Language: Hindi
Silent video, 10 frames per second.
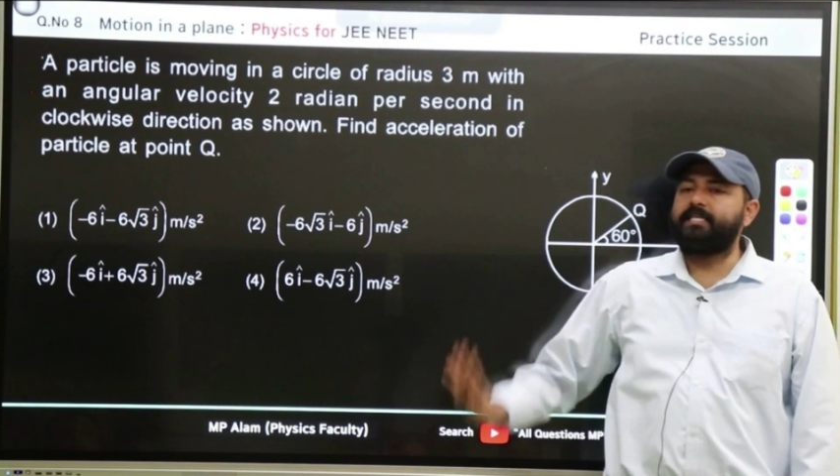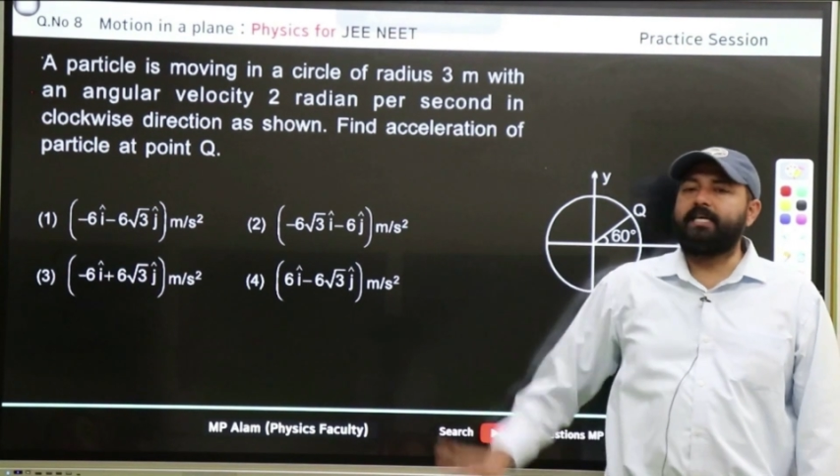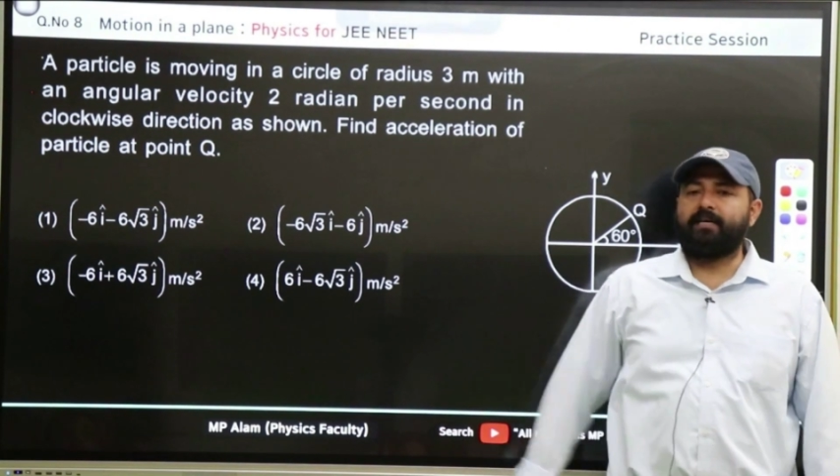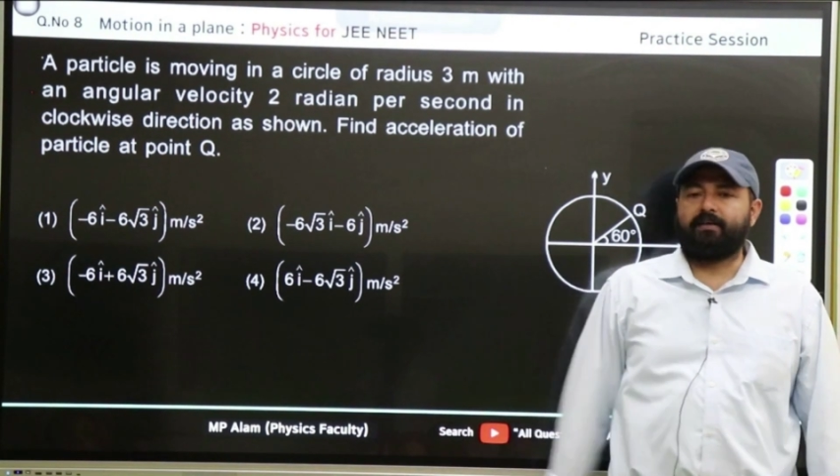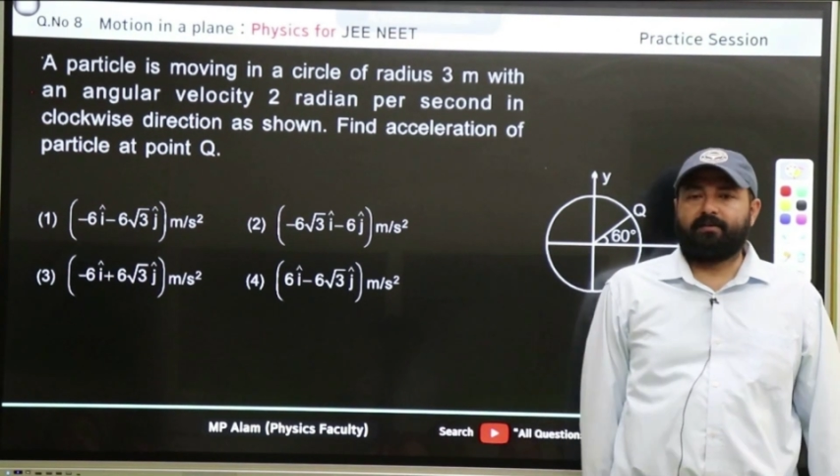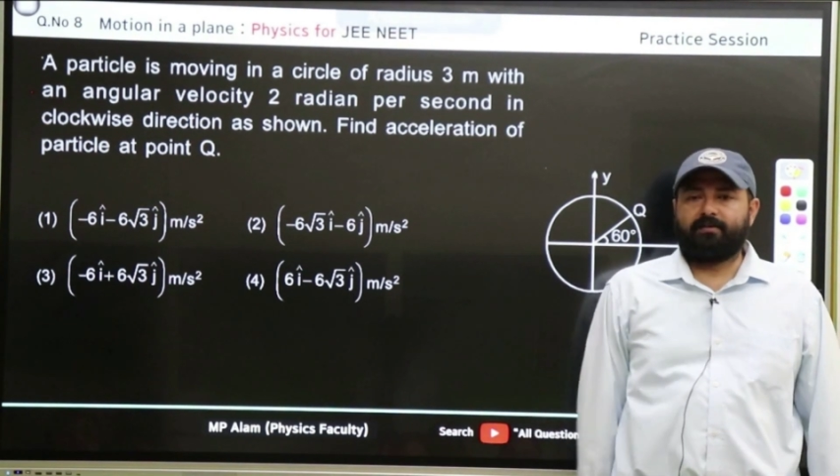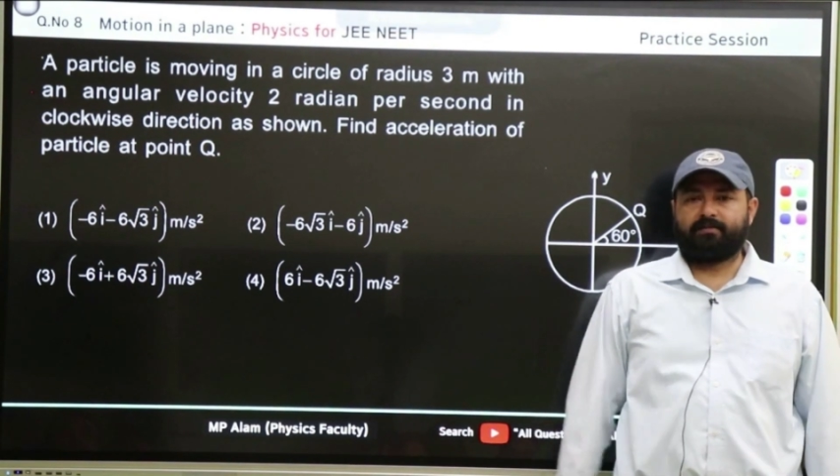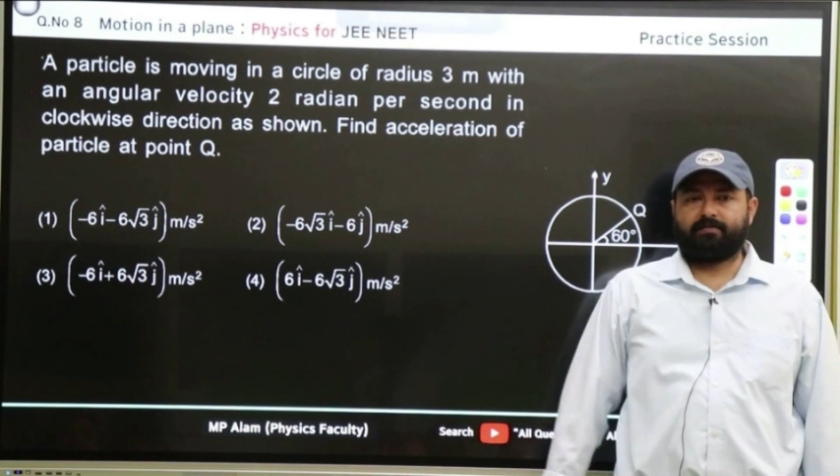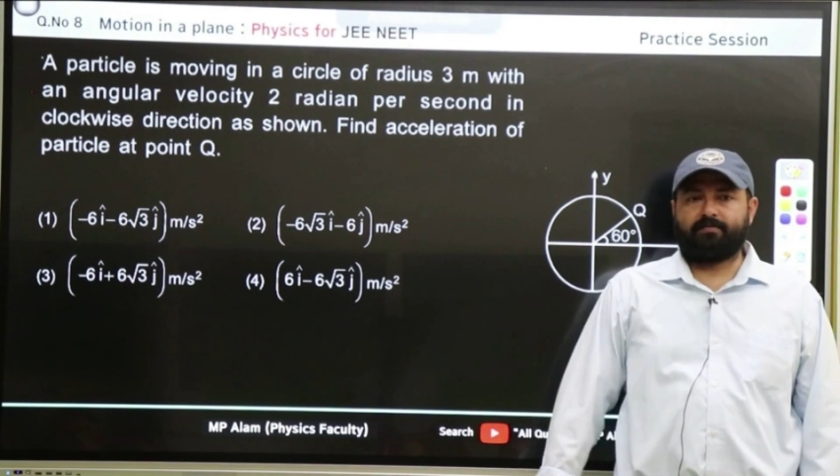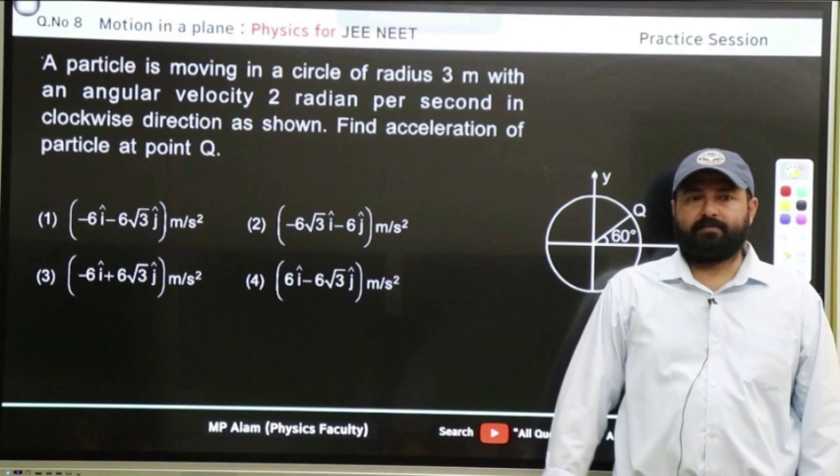सी है
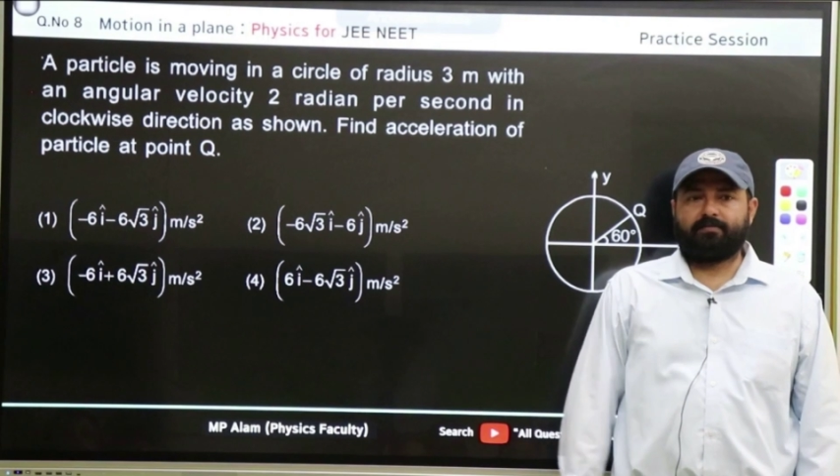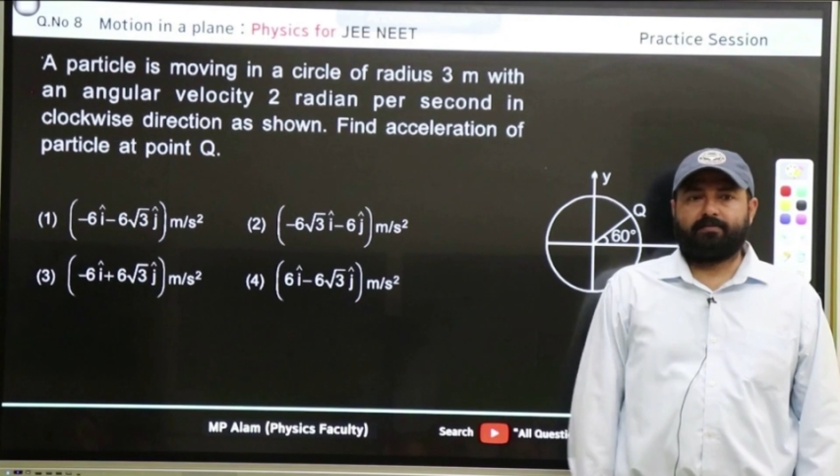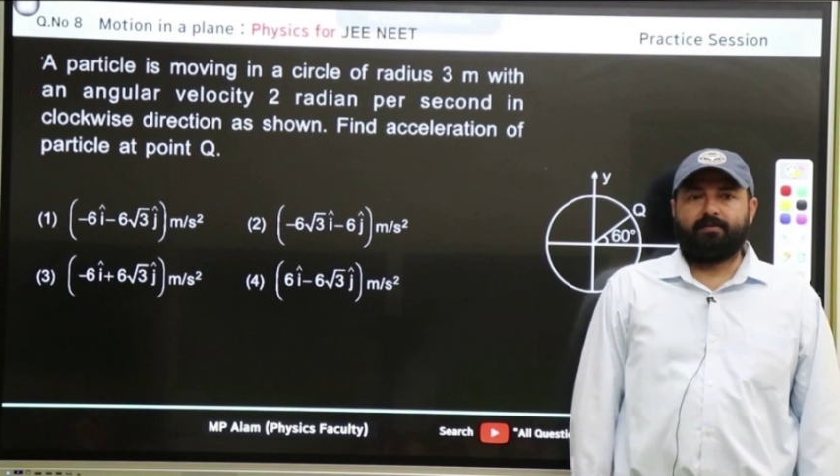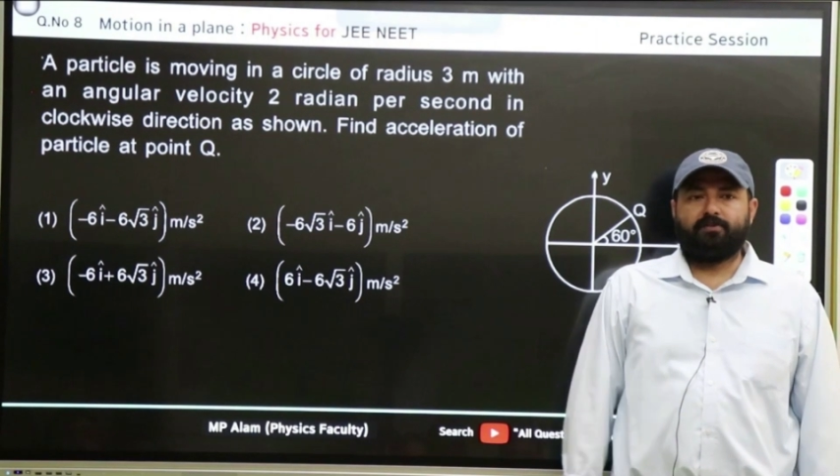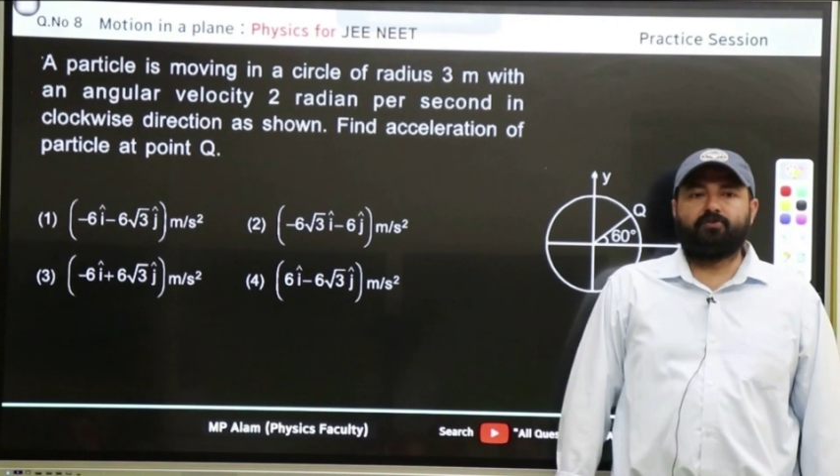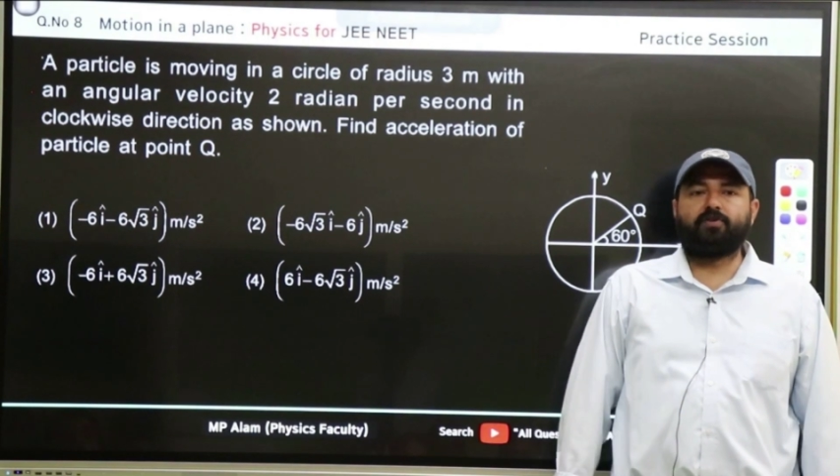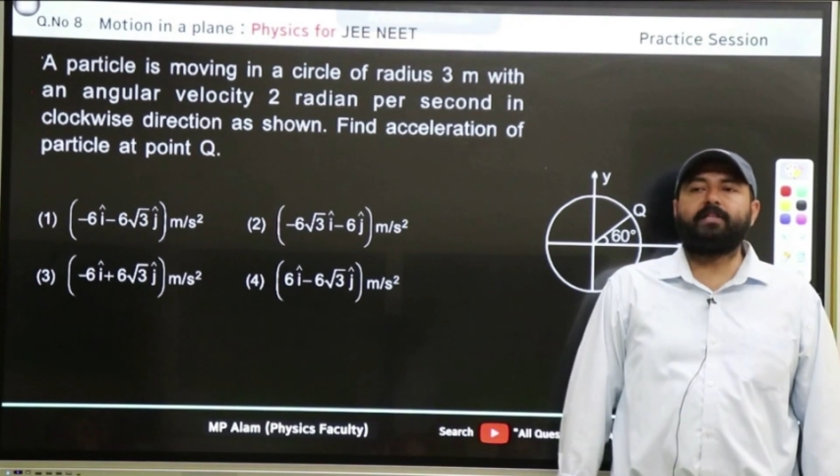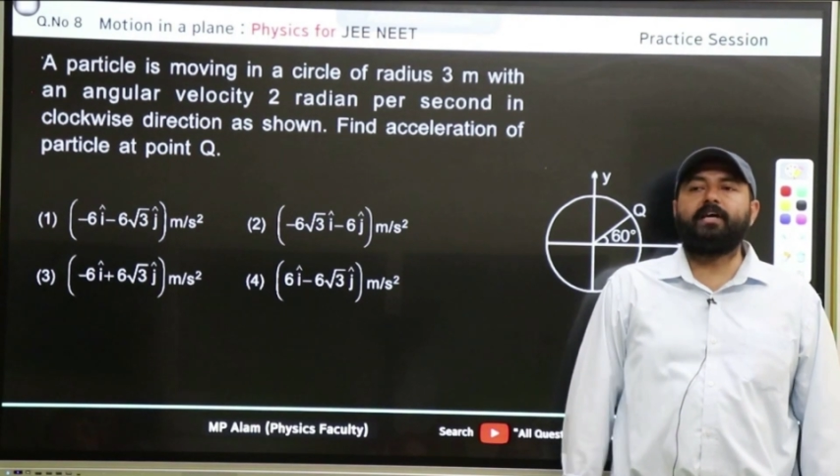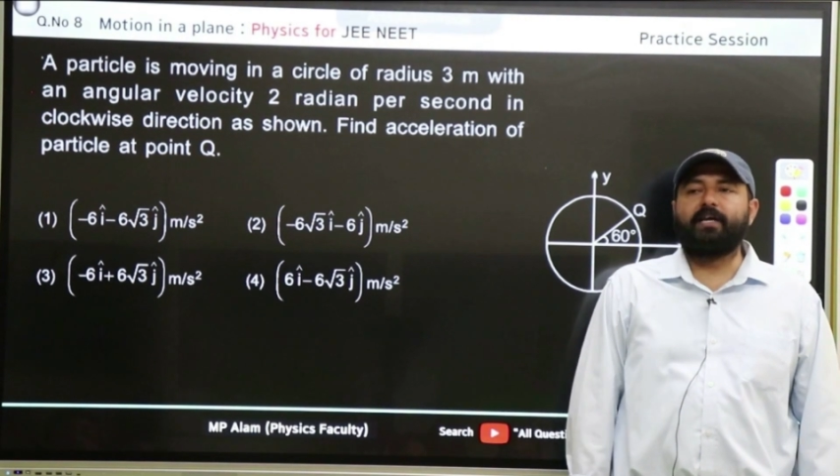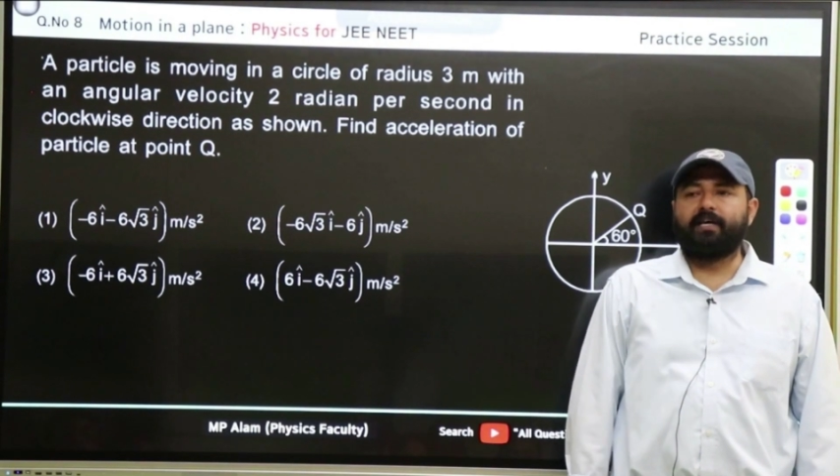जो
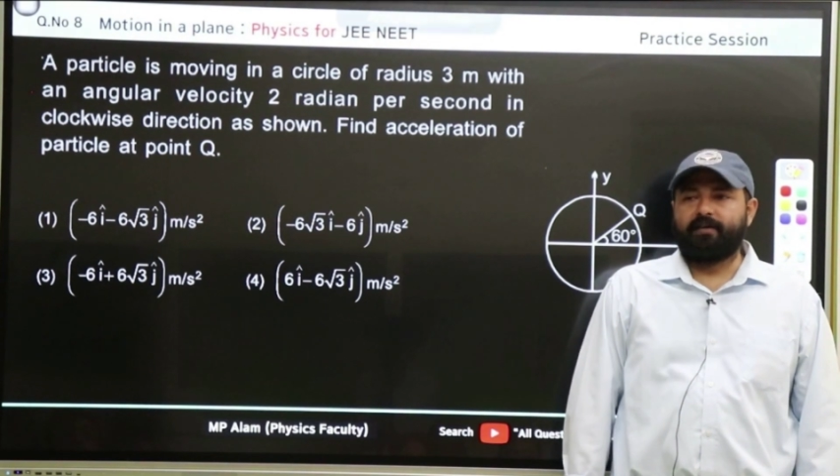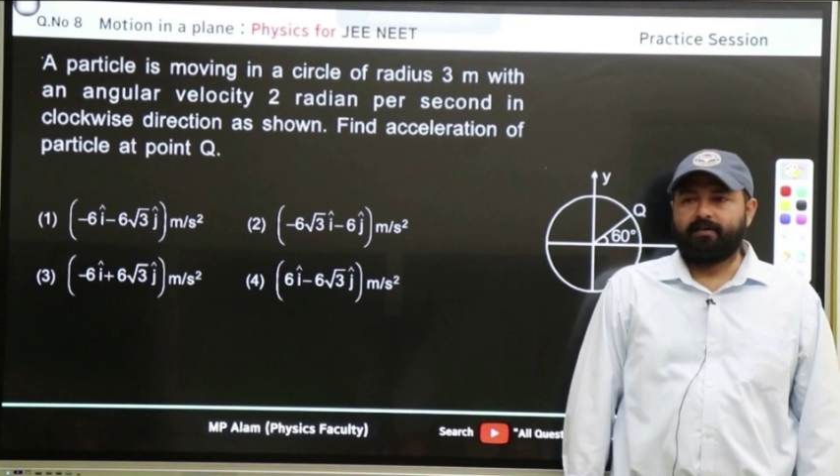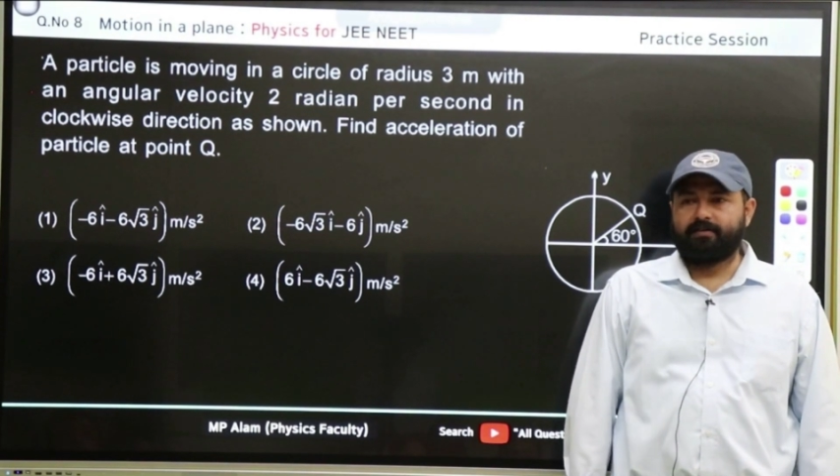किधर है